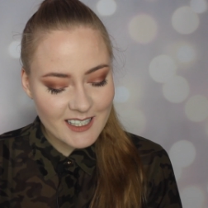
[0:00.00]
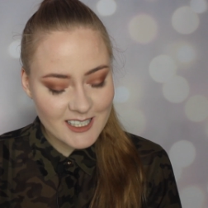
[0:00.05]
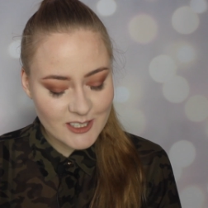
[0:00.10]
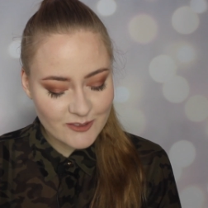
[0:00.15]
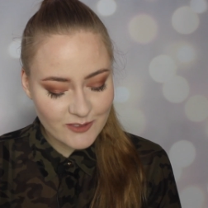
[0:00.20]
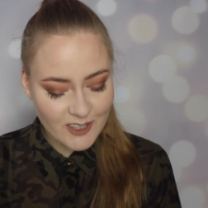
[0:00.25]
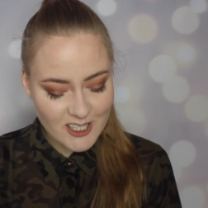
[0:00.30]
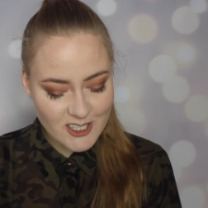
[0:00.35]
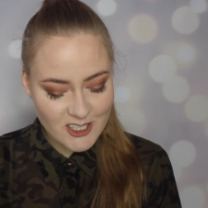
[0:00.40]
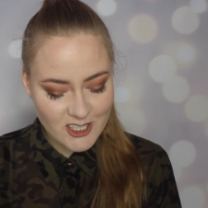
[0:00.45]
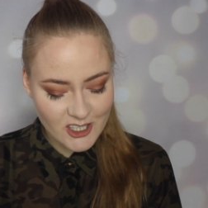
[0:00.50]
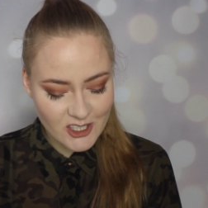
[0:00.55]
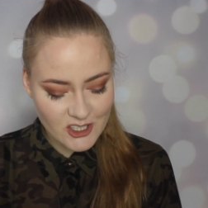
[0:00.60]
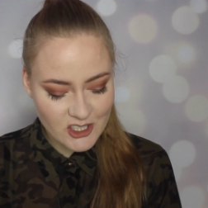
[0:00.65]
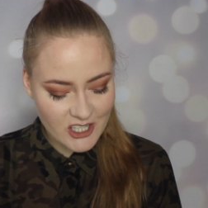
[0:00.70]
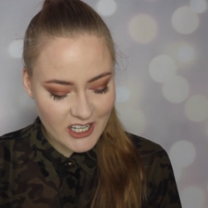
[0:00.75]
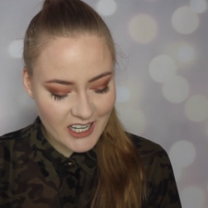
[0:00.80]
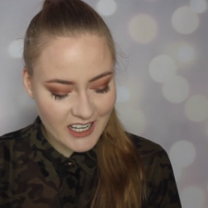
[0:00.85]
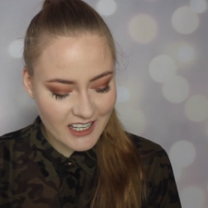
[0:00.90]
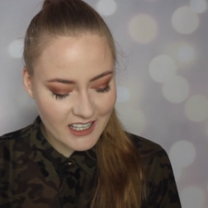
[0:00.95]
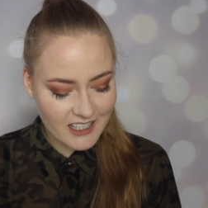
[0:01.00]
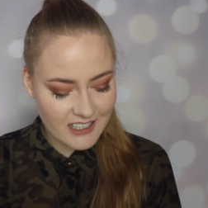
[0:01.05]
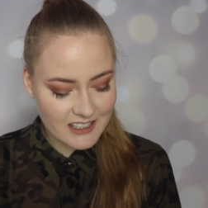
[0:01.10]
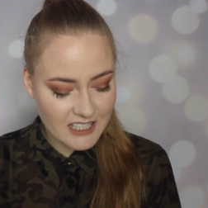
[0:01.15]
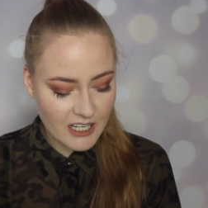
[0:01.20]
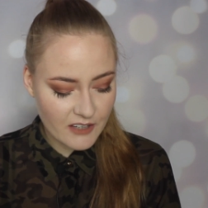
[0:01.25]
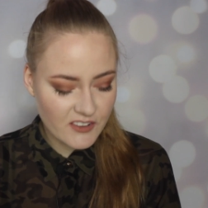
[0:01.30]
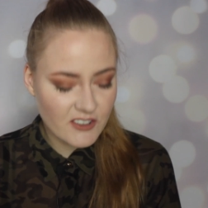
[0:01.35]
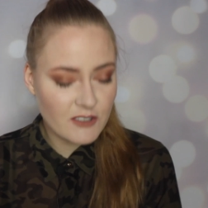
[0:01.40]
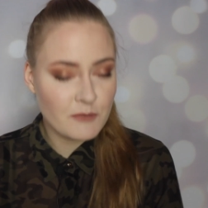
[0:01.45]
Zwłaszcza, że
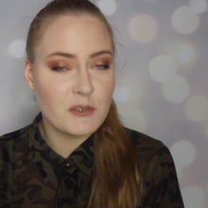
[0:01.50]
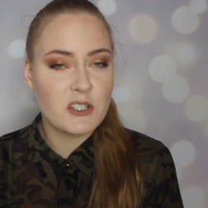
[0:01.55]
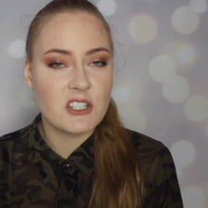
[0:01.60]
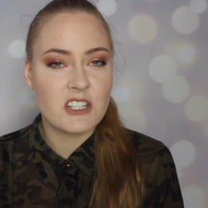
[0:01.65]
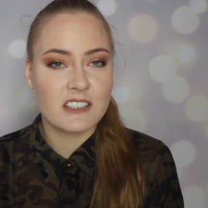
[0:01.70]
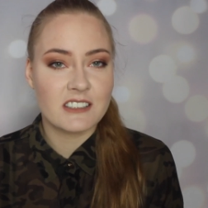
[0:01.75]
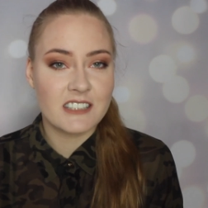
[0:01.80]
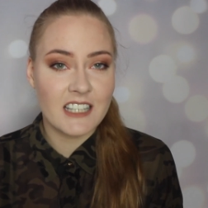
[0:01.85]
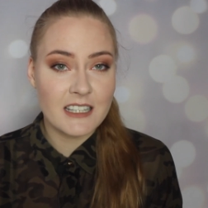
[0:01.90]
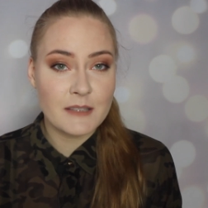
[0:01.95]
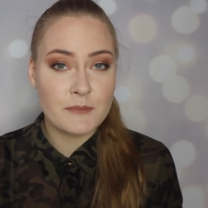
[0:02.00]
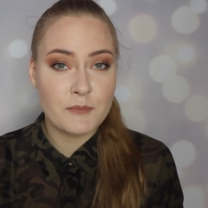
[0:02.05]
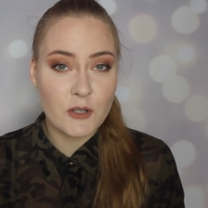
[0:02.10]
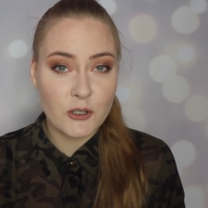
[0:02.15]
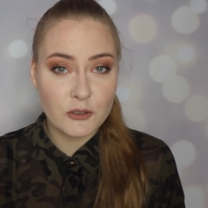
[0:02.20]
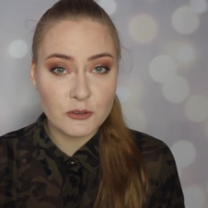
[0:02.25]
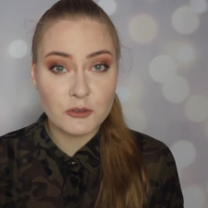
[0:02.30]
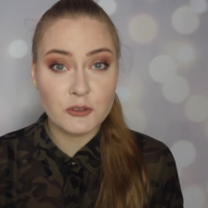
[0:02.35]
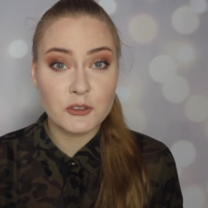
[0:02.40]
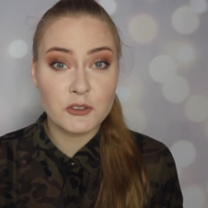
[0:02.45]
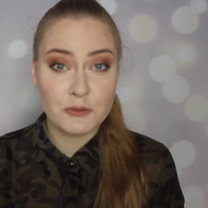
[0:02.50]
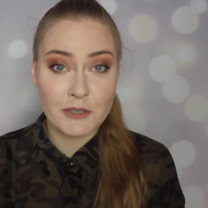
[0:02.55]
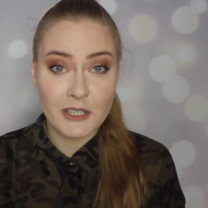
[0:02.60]
trafił mi się ten produkt,